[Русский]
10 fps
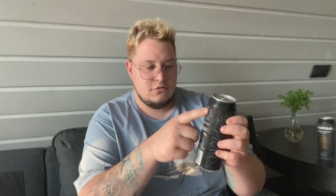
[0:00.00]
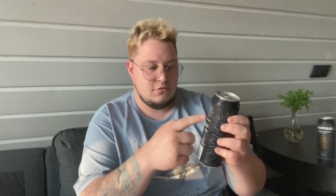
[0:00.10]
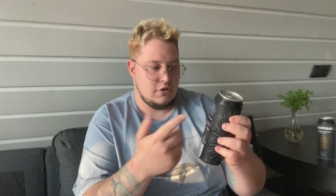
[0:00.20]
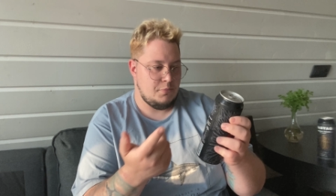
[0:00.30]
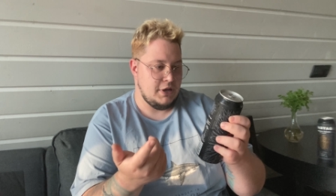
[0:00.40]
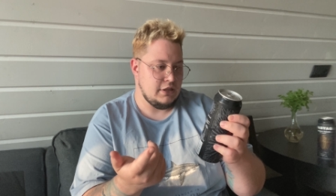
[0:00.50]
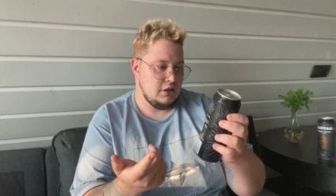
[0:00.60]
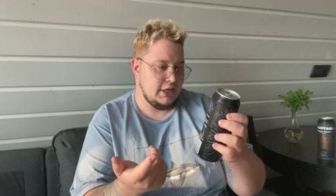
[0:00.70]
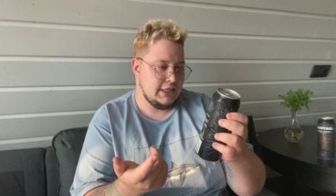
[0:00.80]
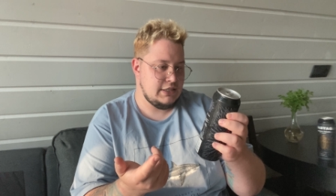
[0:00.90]
э, опять
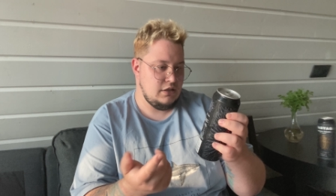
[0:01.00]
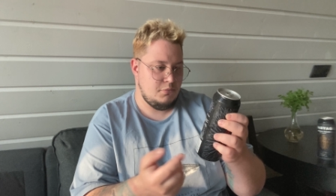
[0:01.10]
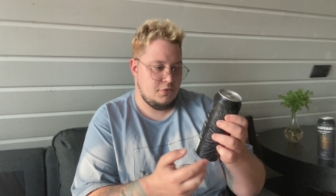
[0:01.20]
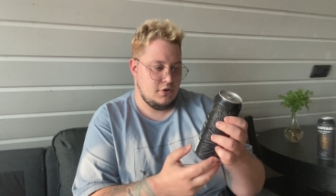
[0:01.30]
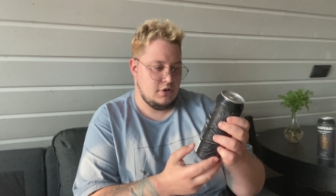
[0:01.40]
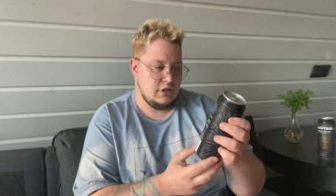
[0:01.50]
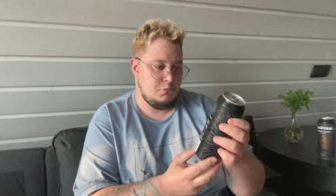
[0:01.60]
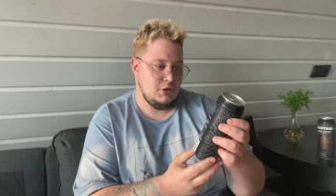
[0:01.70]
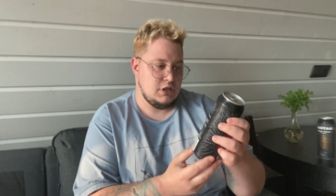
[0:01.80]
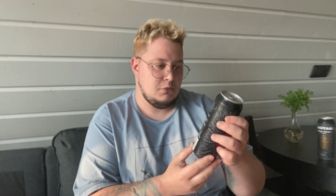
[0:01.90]
логотип, э,
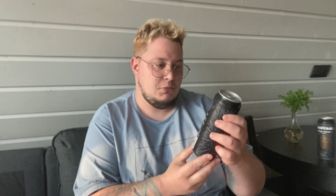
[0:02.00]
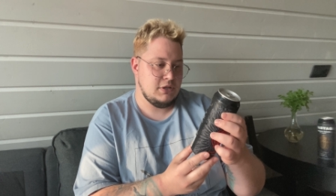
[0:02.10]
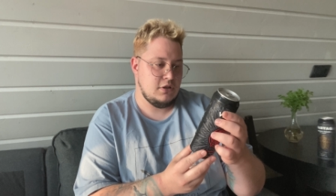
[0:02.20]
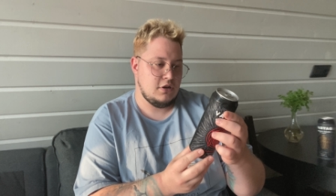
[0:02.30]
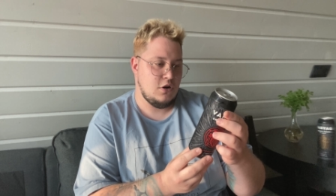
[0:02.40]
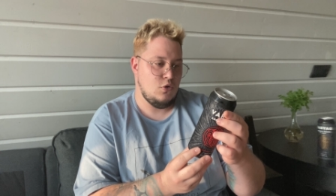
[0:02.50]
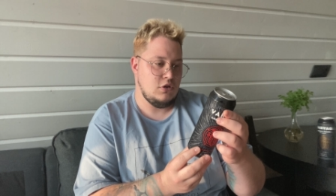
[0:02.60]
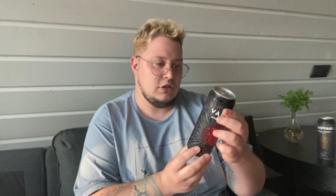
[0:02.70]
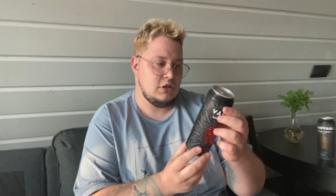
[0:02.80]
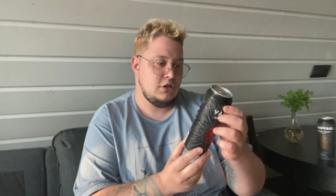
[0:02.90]
напиток
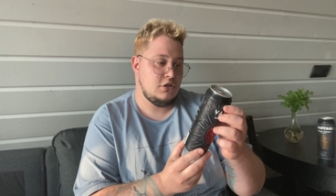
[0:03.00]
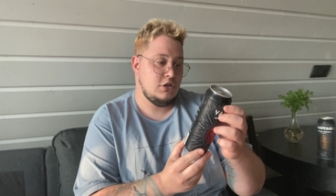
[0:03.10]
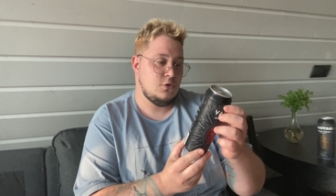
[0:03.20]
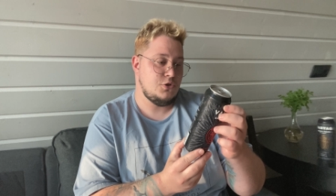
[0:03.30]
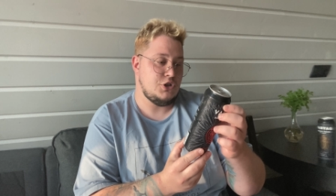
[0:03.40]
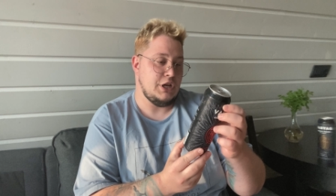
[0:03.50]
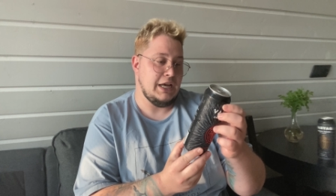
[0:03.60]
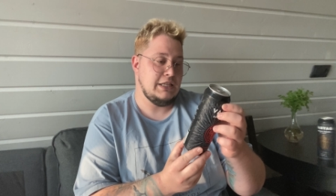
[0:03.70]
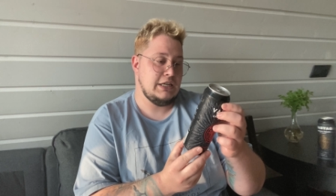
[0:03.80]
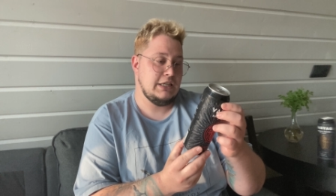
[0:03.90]
безалкогольный, тонизирующий,
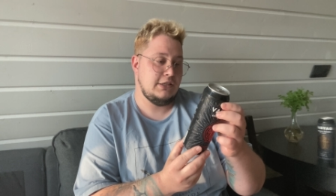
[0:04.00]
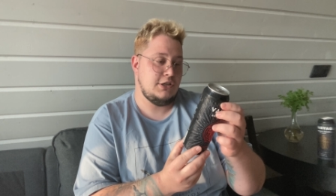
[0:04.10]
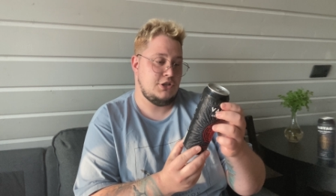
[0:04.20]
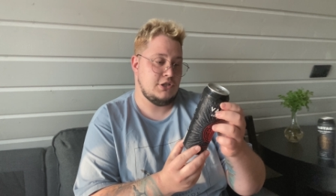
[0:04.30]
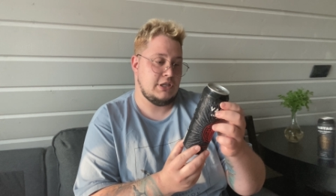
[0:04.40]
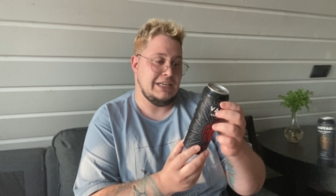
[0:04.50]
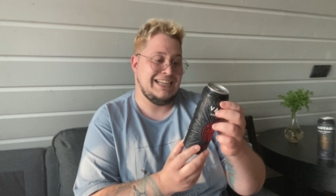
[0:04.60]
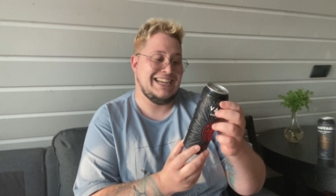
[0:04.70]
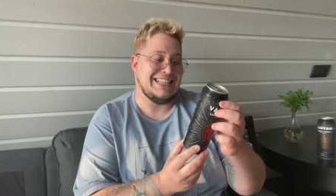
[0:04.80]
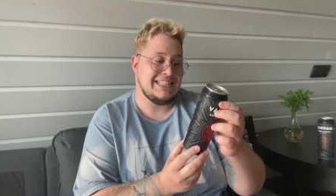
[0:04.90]
энергетический,
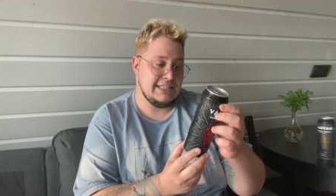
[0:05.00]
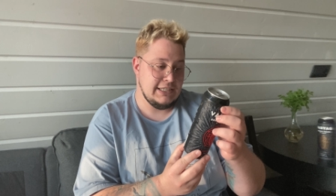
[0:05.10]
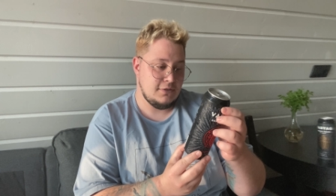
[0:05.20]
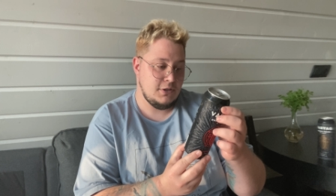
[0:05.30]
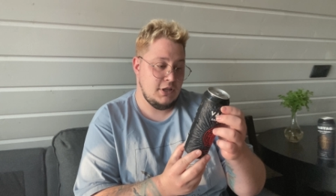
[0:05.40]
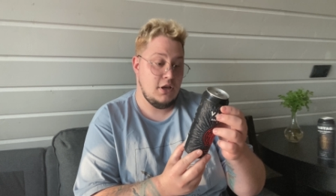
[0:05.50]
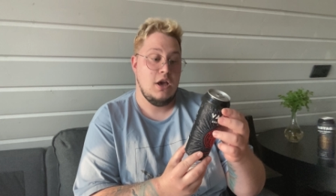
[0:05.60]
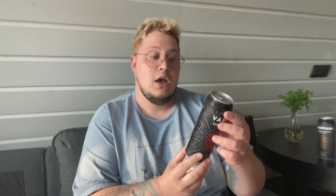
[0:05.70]
газированный.